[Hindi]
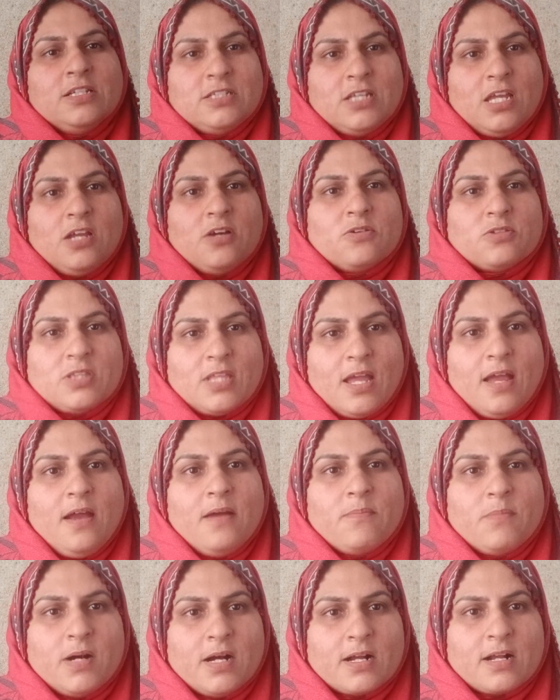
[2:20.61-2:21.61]
ये होता
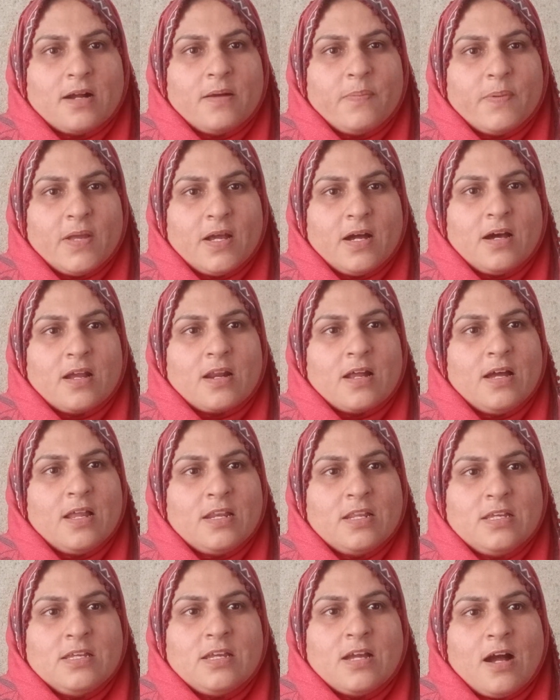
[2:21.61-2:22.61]
है माँ का प्यार
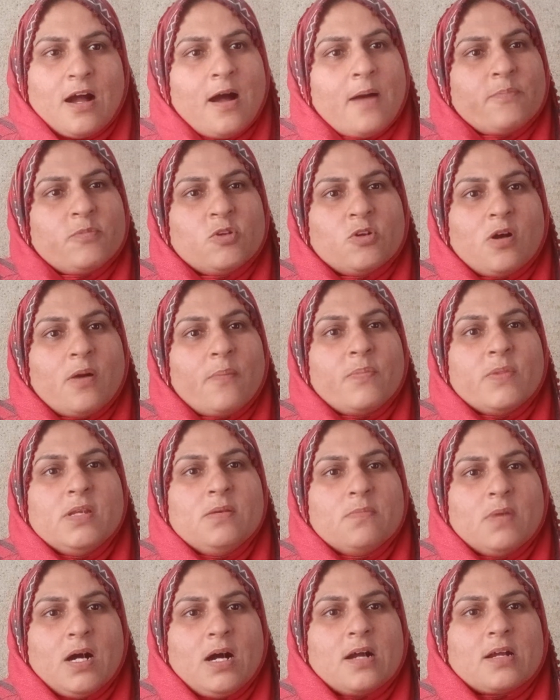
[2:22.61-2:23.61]
अली आप तो अपनी
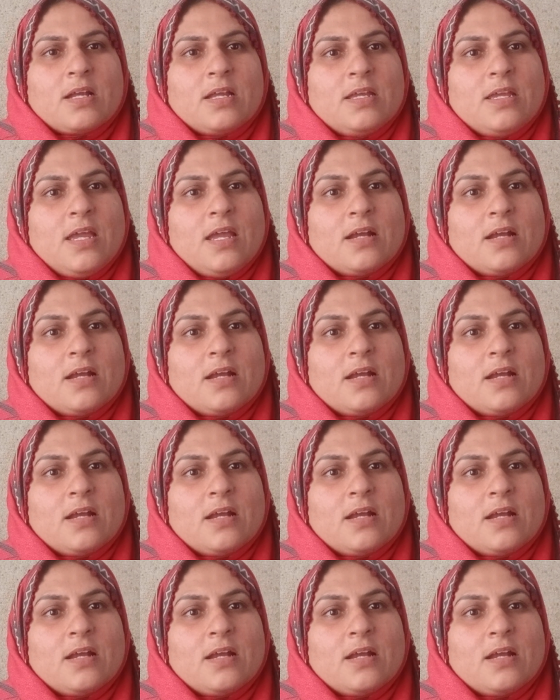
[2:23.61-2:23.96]
माँ की